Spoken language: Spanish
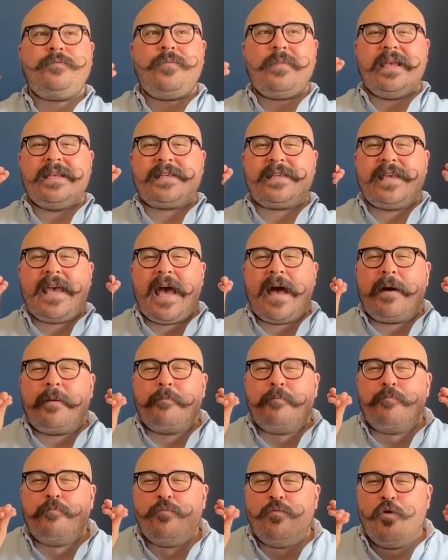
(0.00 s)
sea
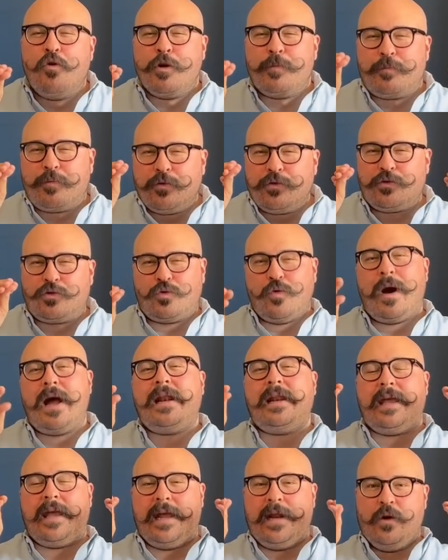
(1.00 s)
muy
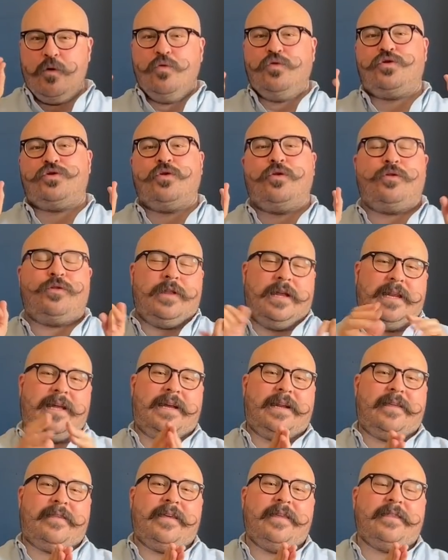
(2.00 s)
puntual el uso del
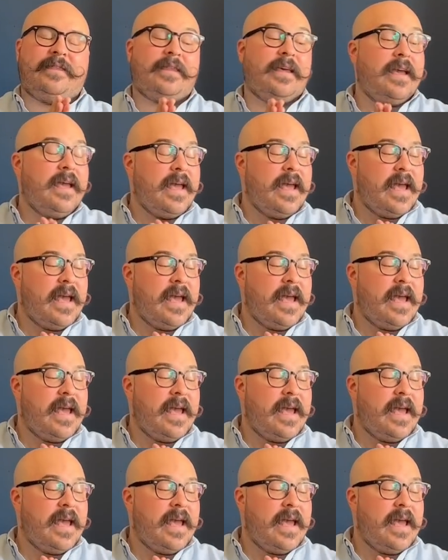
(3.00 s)
ingrediente.